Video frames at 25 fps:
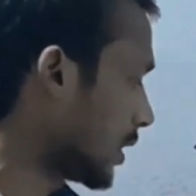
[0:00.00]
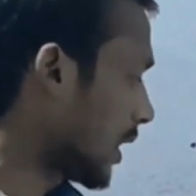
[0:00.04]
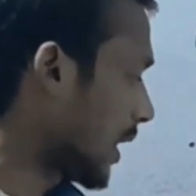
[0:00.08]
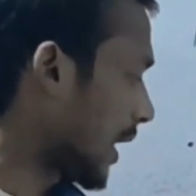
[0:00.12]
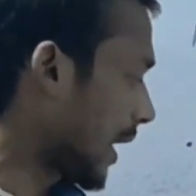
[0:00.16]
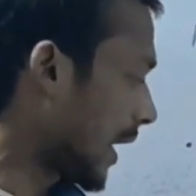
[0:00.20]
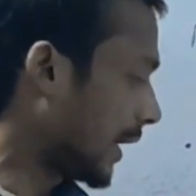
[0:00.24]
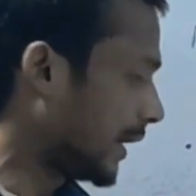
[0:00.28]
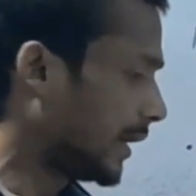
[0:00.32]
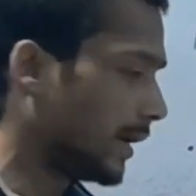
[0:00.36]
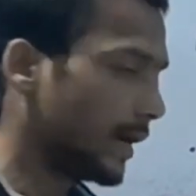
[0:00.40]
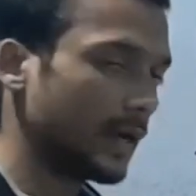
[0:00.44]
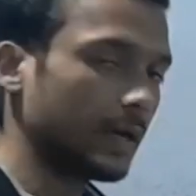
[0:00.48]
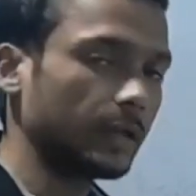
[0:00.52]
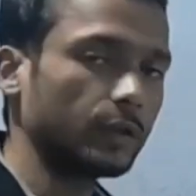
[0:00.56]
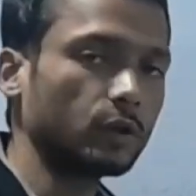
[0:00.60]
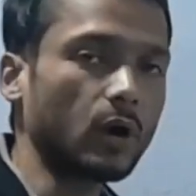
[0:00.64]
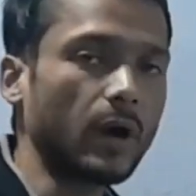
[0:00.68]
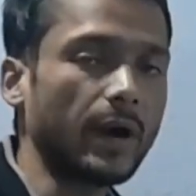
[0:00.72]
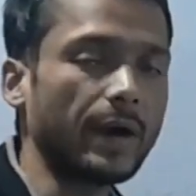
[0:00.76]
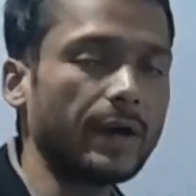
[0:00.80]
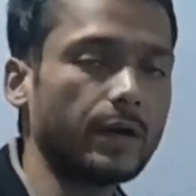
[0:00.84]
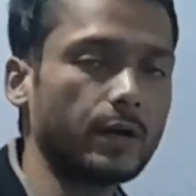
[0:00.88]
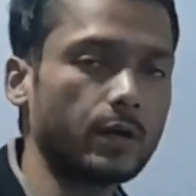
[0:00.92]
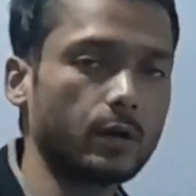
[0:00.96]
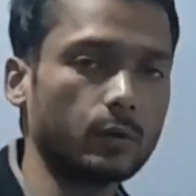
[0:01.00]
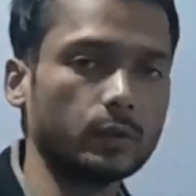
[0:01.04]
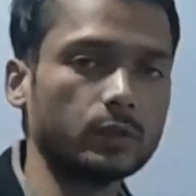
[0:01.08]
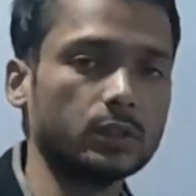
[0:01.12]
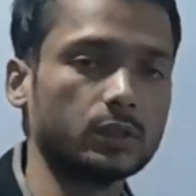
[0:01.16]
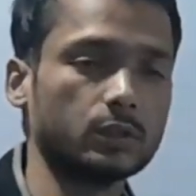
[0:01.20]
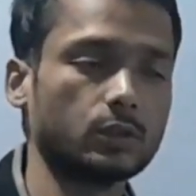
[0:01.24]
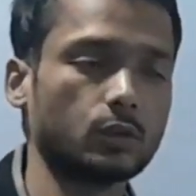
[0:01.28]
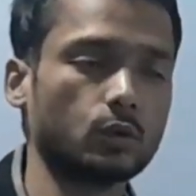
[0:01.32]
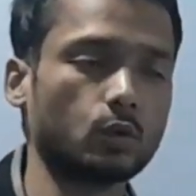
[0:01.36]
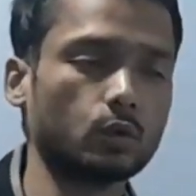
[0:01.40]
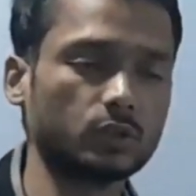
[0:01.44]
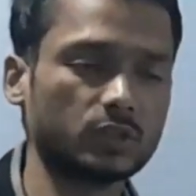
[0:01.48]
हाइट है तो हाइट की वजह से
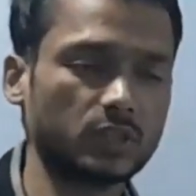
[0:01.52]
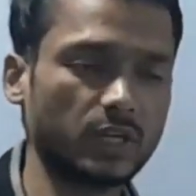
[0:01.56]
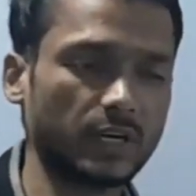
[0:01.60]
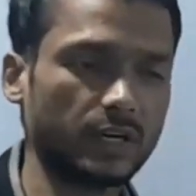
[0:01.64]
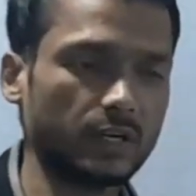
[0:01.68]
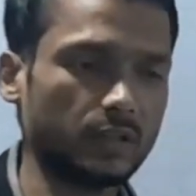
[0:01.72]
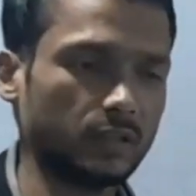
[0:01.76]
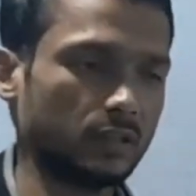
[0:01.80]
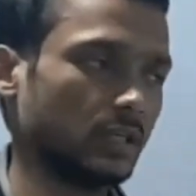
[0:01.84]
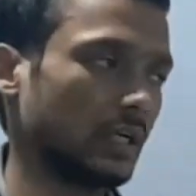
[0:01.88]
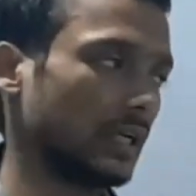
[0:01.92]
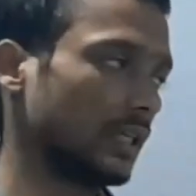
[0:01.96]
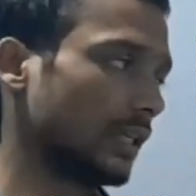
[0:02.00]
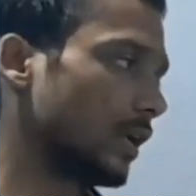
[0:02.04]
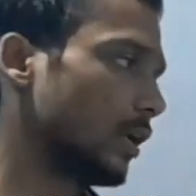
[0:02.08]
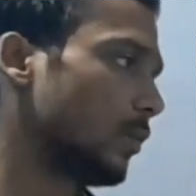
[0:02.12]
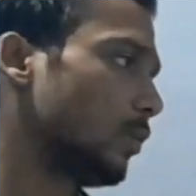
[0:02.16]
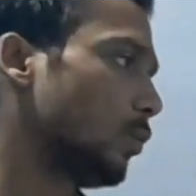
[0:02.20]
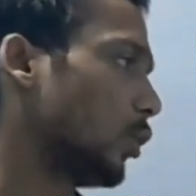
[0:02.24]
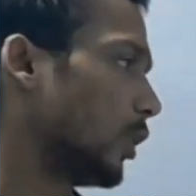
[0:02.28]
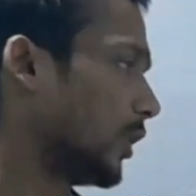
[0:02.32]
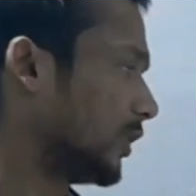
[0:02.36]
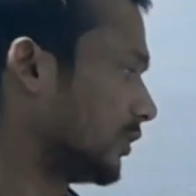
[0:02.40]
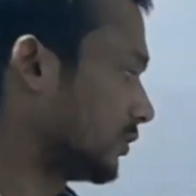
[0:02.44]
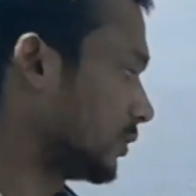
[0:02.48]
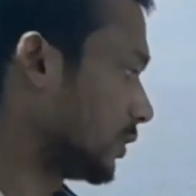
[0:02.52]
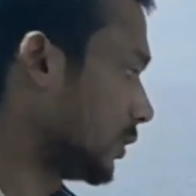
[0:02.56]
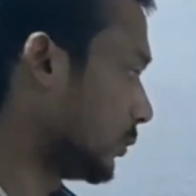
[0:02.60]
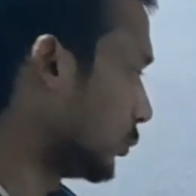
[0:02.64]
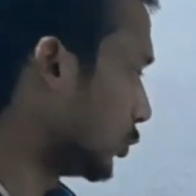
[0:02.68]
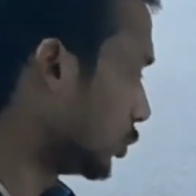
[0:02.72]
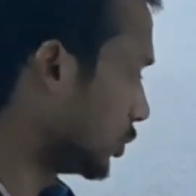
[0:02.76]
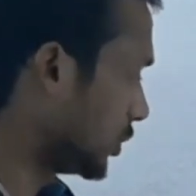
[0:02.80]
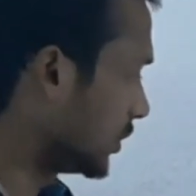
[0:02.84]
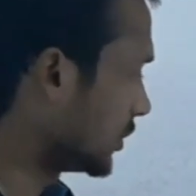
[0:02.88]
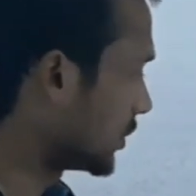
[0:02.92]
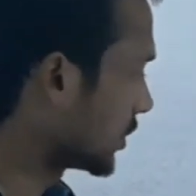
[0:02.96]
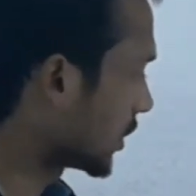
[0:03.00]
कौन सा एनर्जी आता है पोटेंशियल
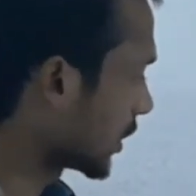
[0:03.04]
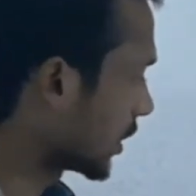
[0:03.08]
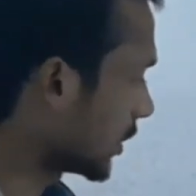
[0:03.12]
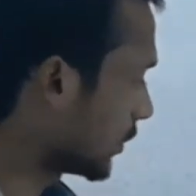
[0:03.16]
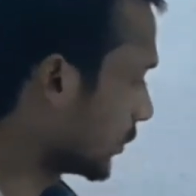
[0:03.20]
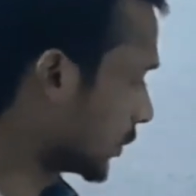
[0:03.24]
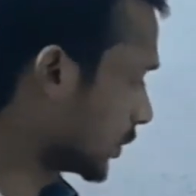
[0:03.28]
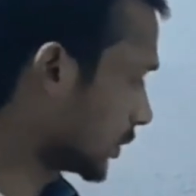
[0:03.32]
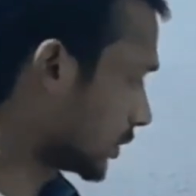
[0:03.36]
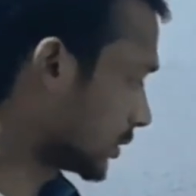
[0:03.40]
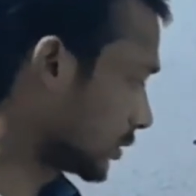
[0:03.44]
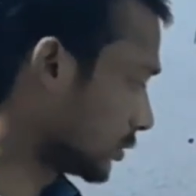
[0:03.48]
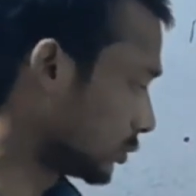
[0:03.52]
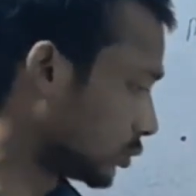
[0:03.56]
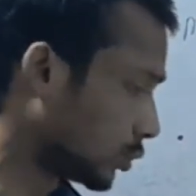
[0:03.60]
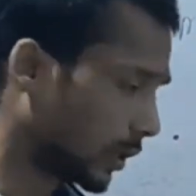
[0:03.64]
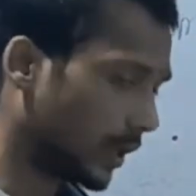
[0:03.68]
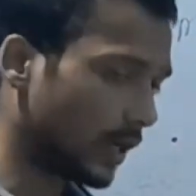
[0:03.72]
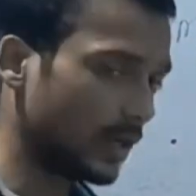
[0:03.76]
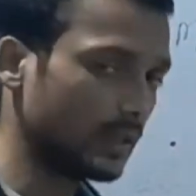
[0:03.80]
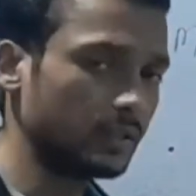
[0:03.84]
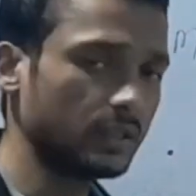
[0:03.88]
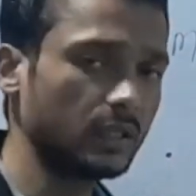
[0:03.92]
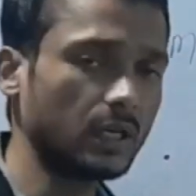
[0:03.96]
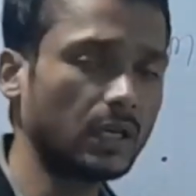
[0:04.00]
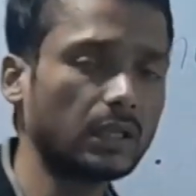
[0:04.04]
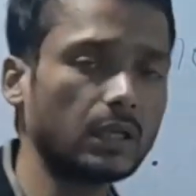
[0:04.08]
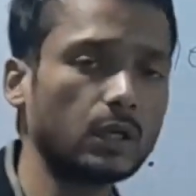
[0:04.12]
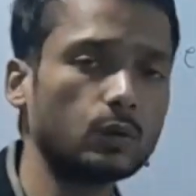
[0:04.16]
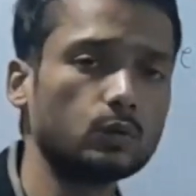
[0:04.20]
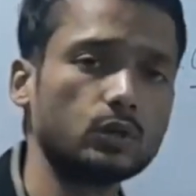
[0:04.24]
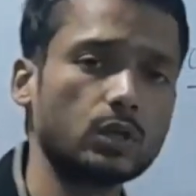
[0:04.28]
पोजिशन की वजह से जो एनर्जी आता है उसे